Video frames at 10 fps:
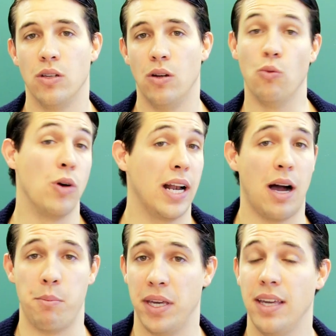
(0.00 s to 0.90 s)
ou à
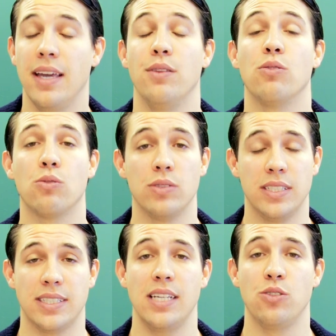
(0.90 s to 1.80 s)
l'armée et donc on
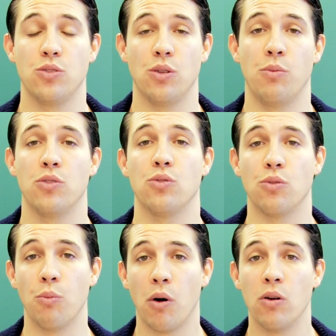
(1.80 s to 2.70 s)
essaye justement de
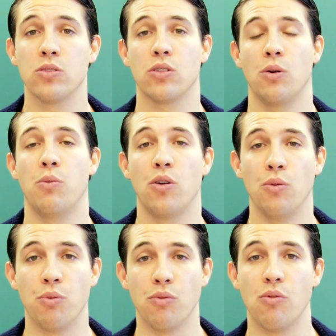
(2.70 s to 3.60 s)
comprendre comment
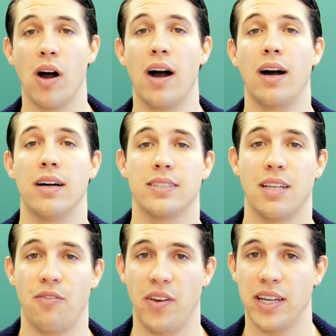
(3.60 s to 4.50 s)
le pouvoir
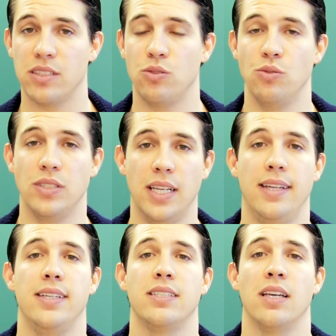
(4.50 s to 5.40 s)
s'affecte,
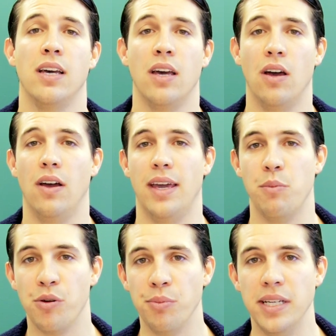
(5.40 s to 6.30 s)
s'utilise, et euh, est
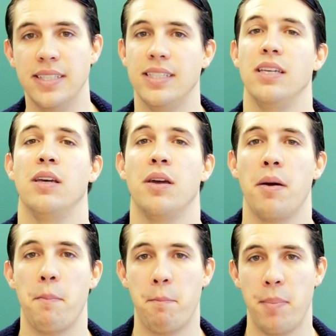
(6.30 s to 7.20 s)
mobilisé
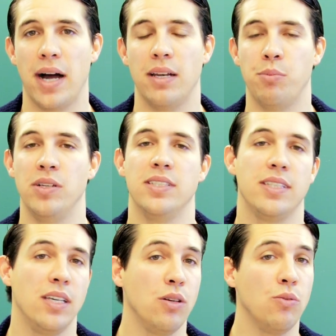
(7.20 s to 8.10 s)
par les
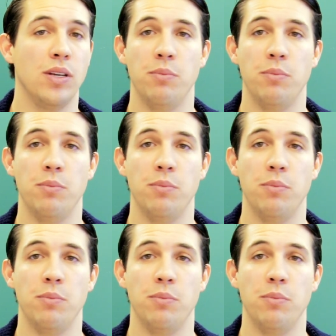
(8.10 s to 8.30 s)
policiers ou les